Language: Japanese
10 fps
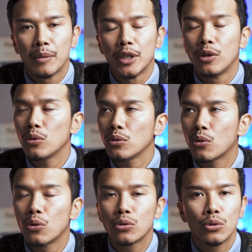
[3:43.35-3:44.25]
まあ、日本の
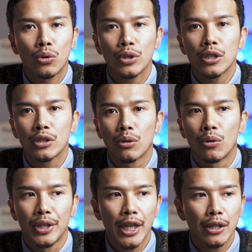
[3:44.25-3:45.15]
航空法です
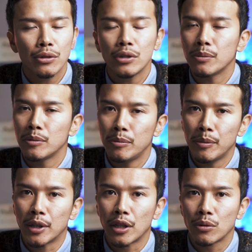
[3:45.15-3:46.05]
と 200g 未
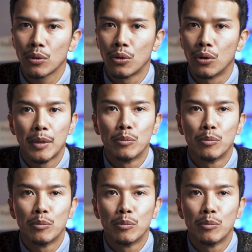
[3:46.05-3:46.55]
満だと、